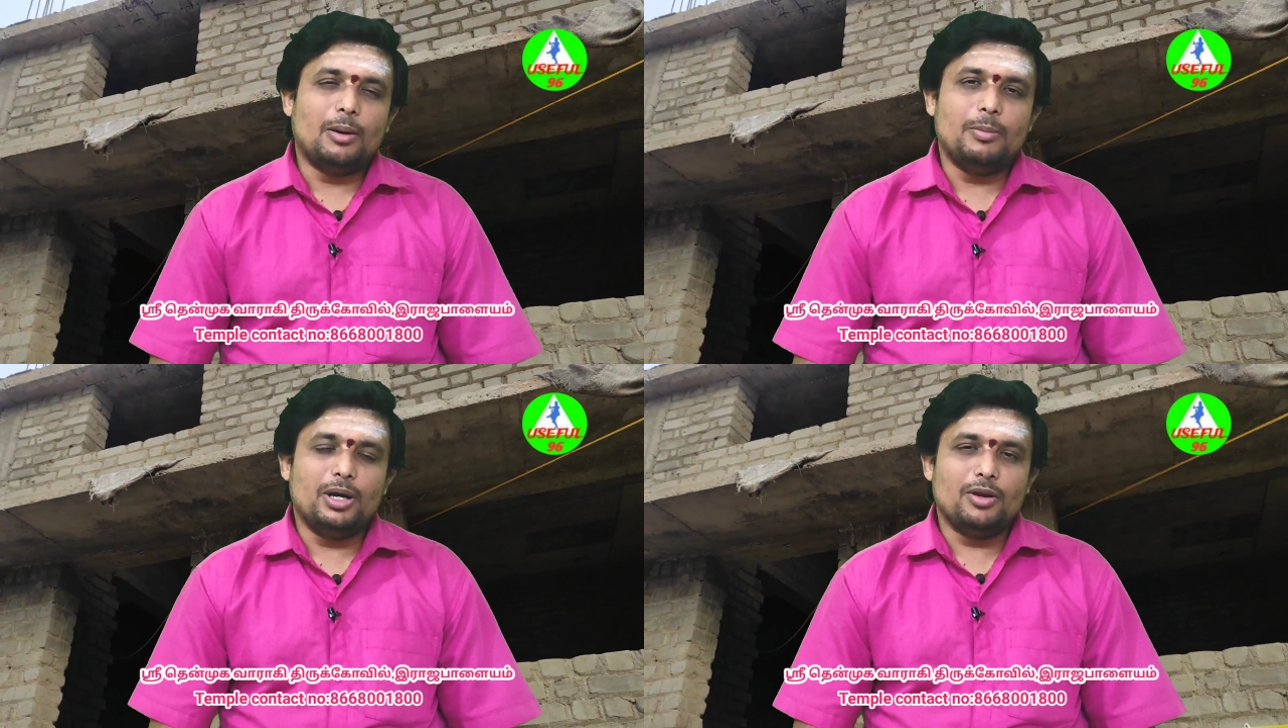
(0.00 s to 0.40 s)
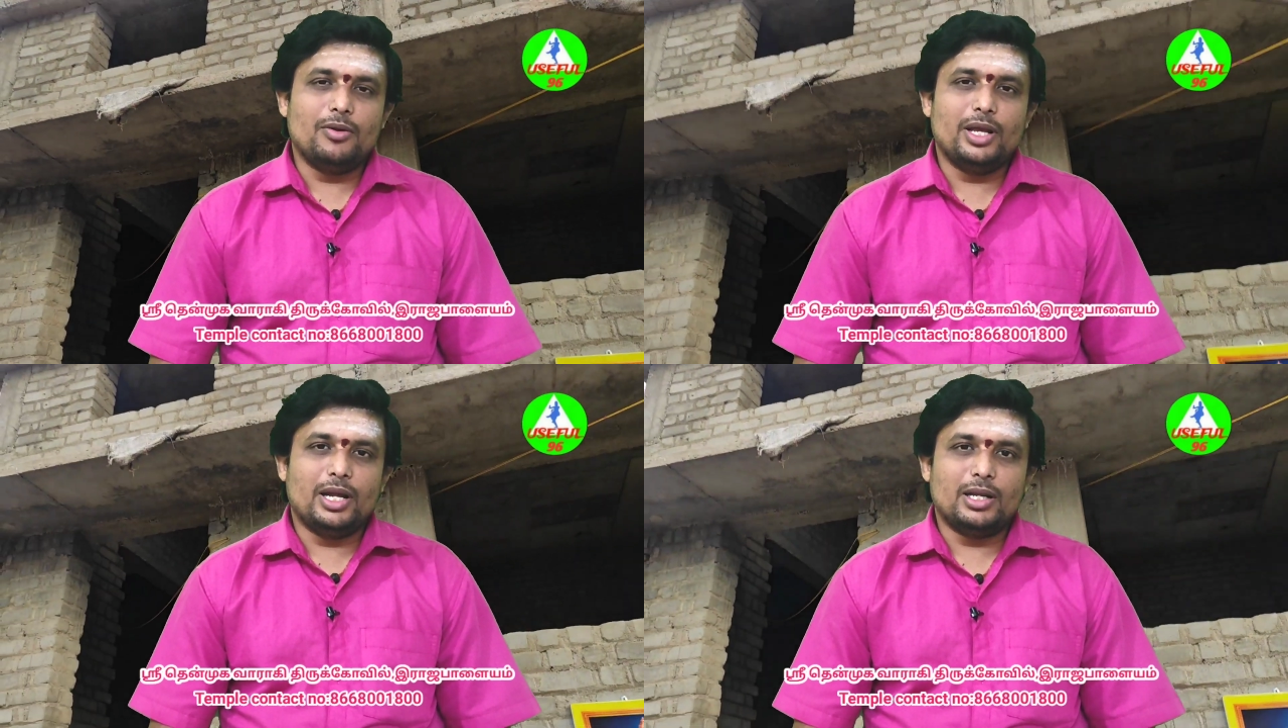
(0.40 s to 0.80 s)

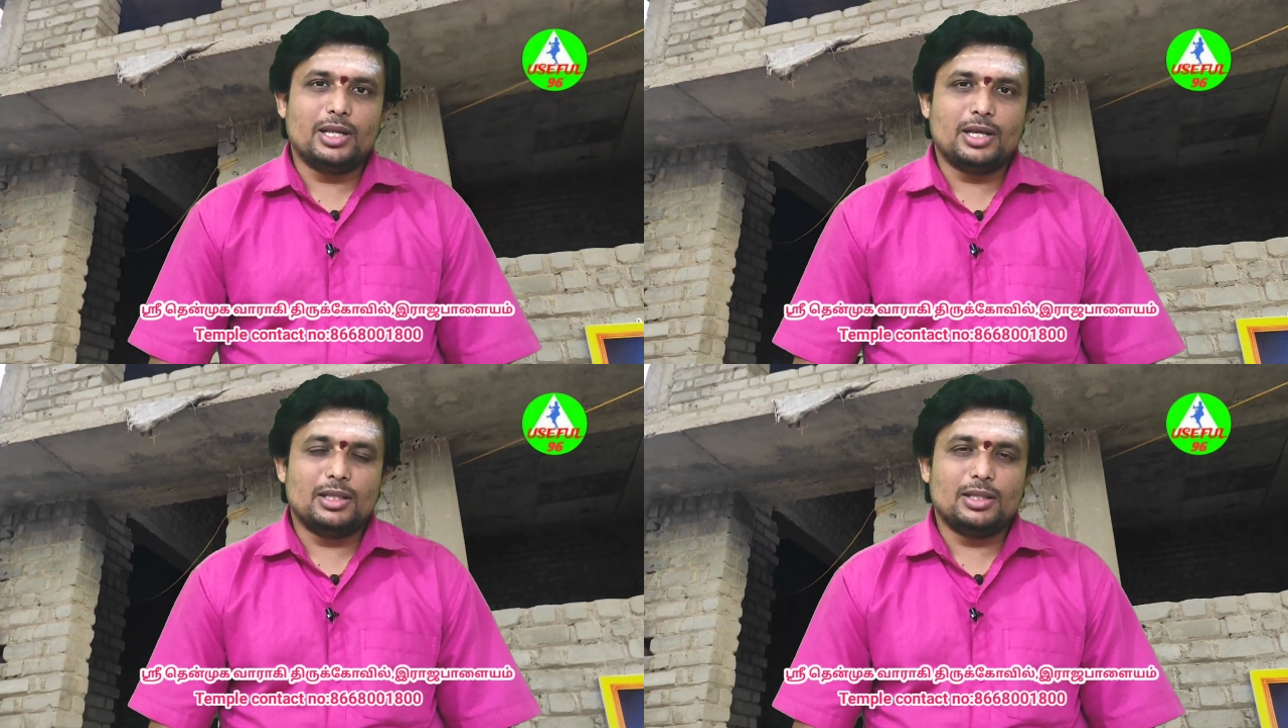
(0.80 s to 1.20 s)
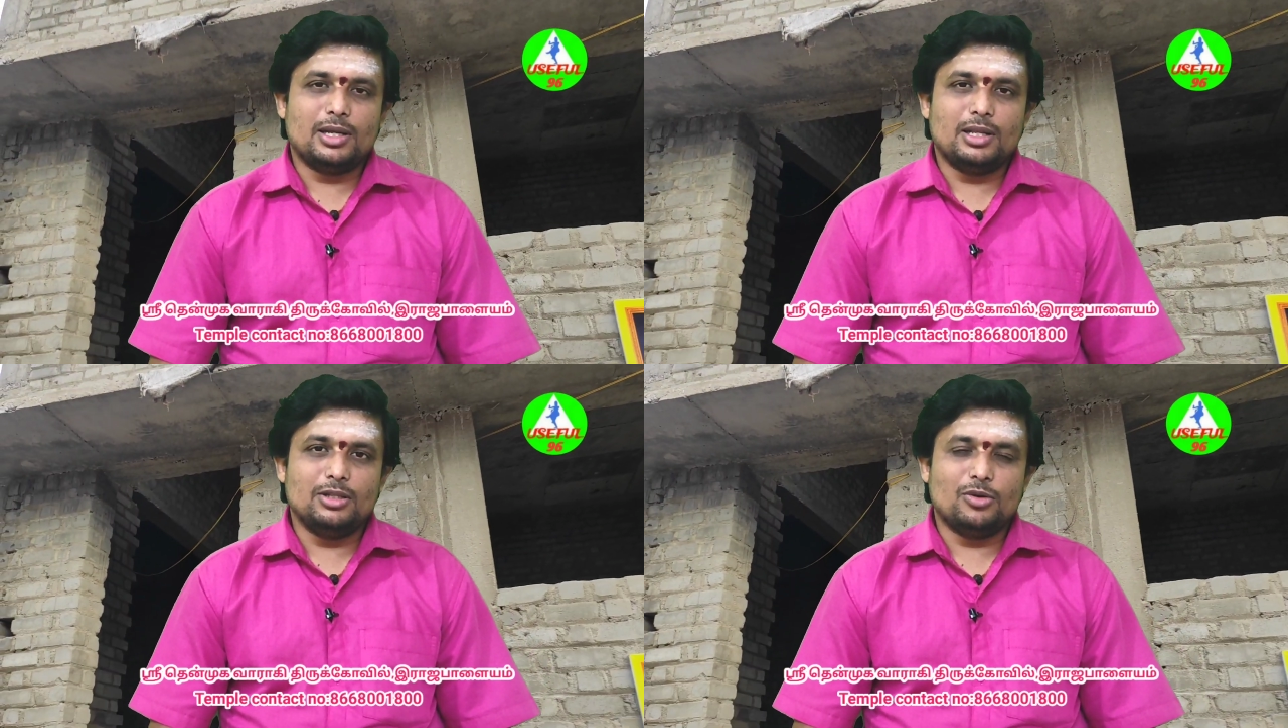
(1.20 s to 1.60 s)
அம்பாளுடைய
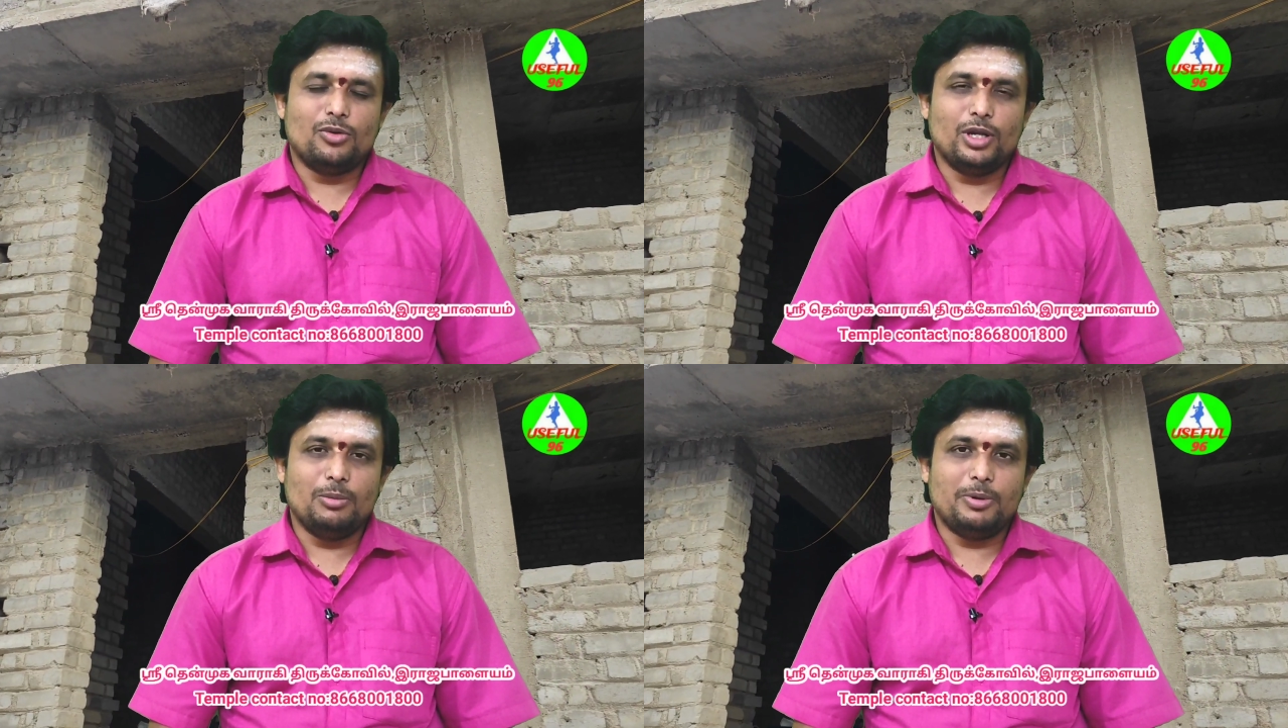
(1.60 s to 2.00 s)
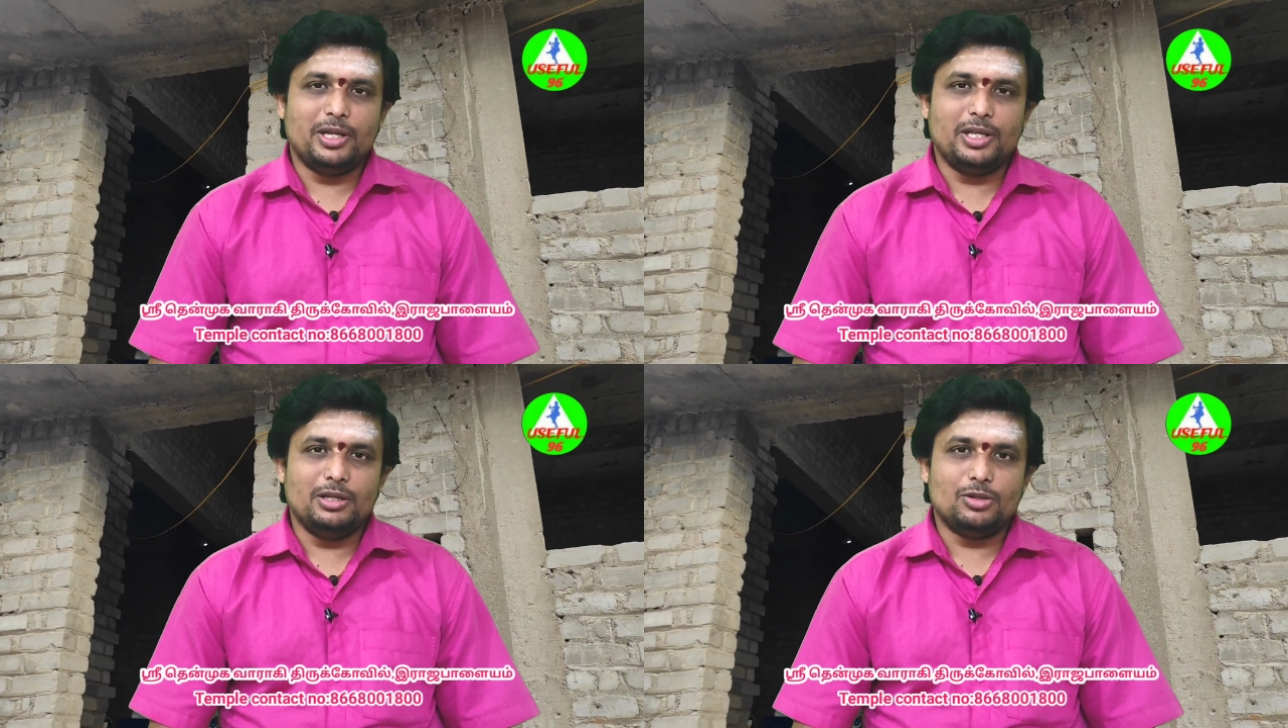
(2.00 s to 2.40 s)
அனுகிரகத்தால் அந்த கோயில்
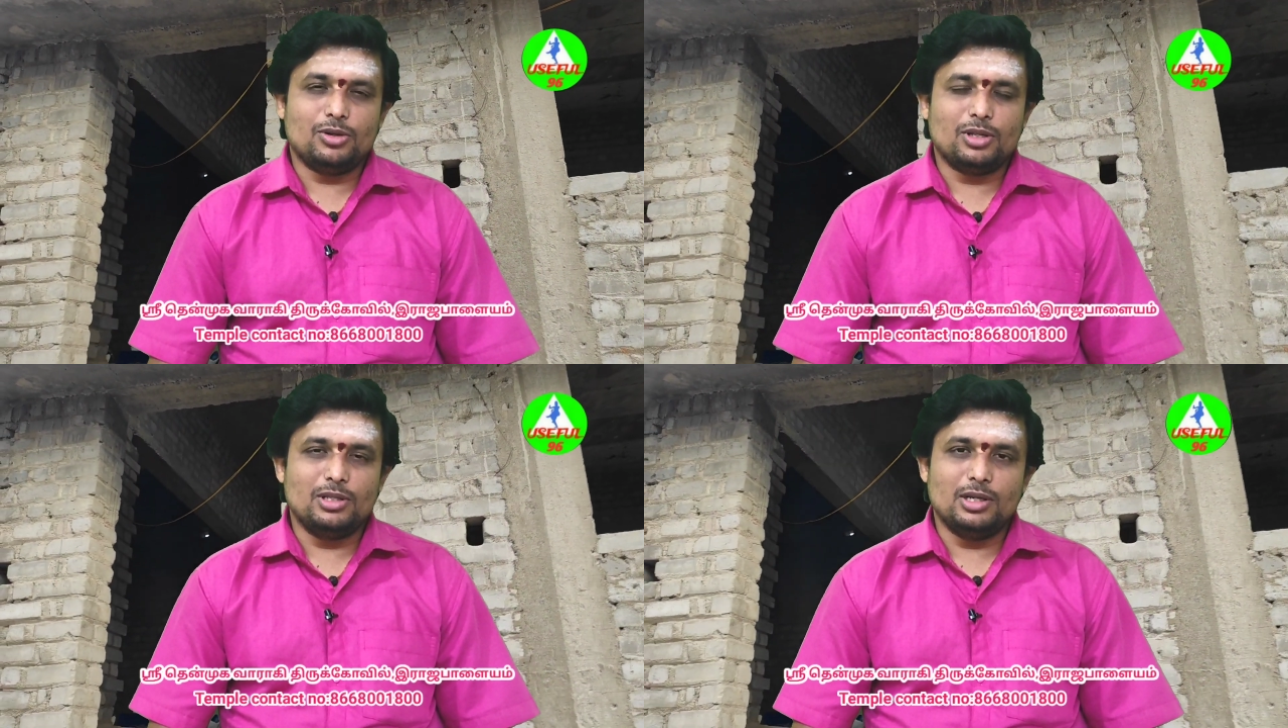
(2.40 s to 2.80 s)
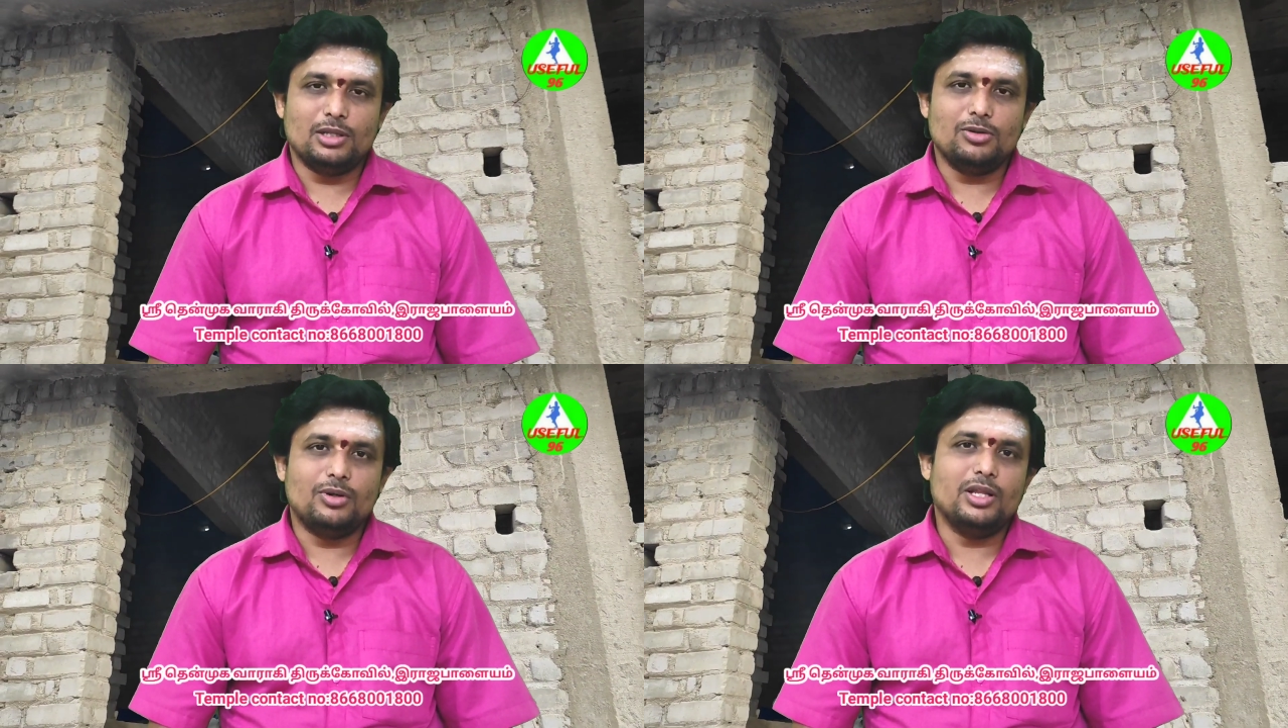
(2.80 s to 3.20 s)
பணிகள் தொடர்ந்து
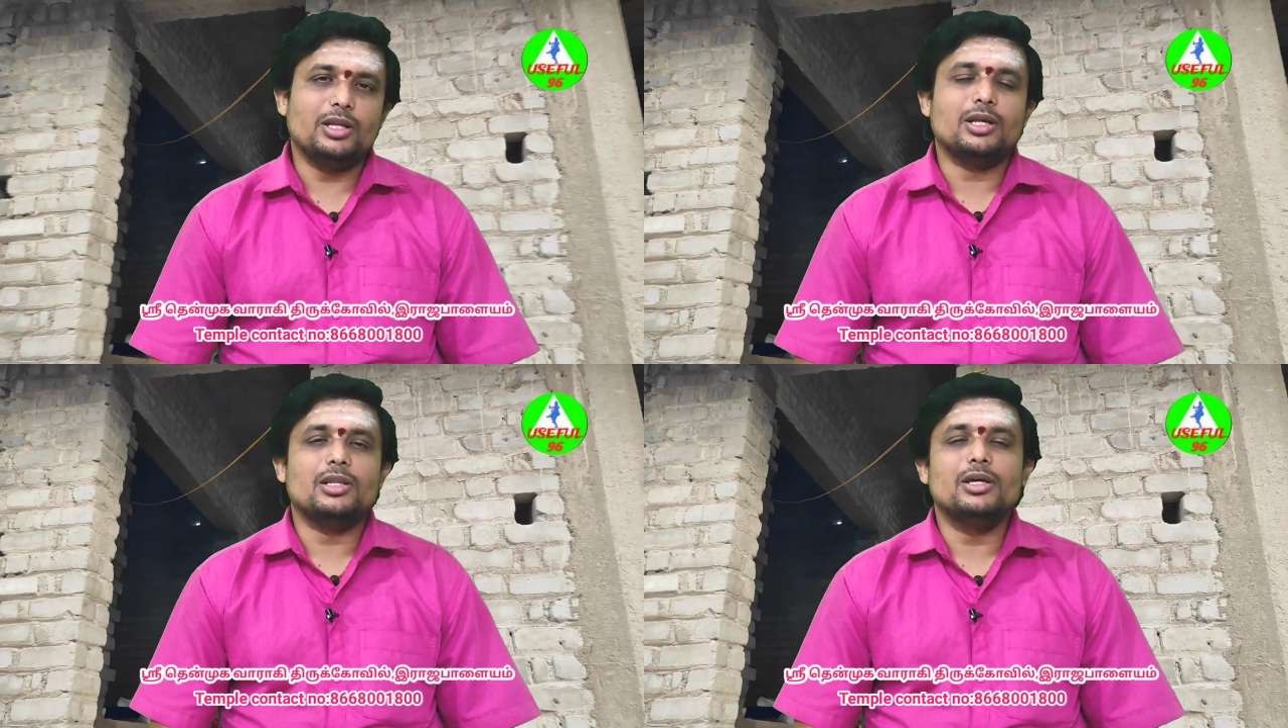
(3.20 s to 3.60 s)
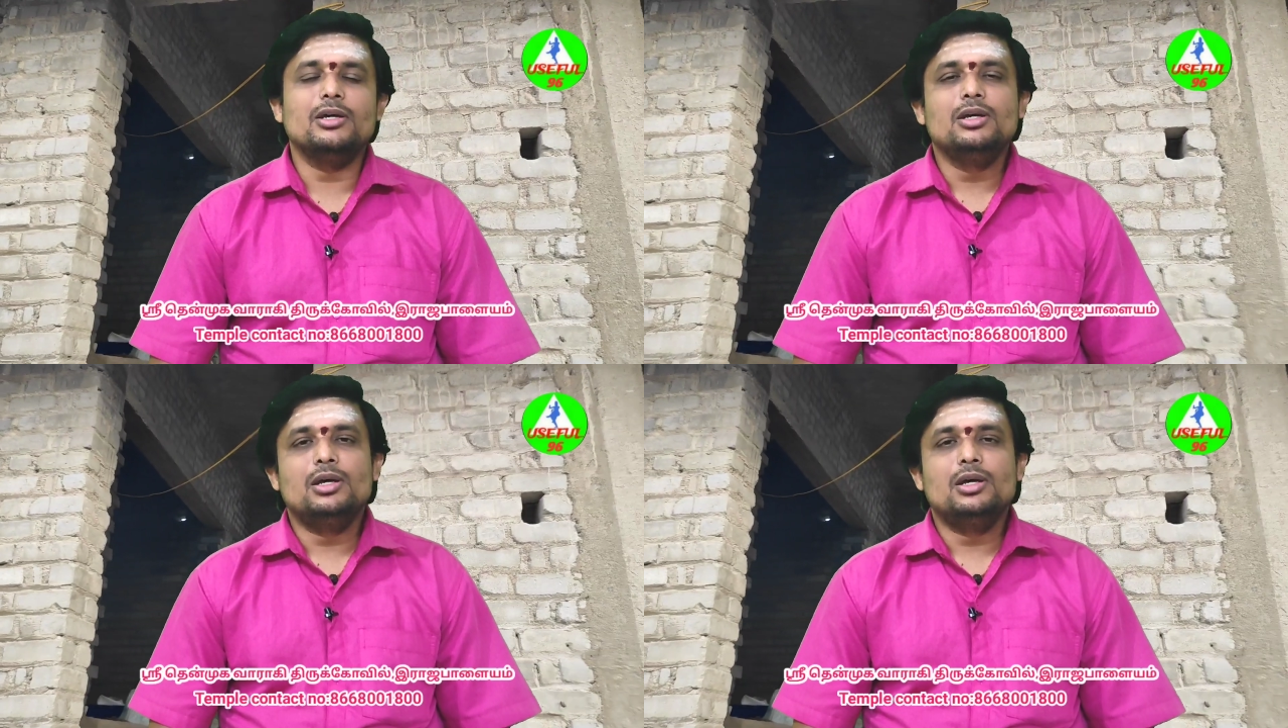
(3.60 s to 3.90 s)
நடந்து கொண்டே இருக்கிறது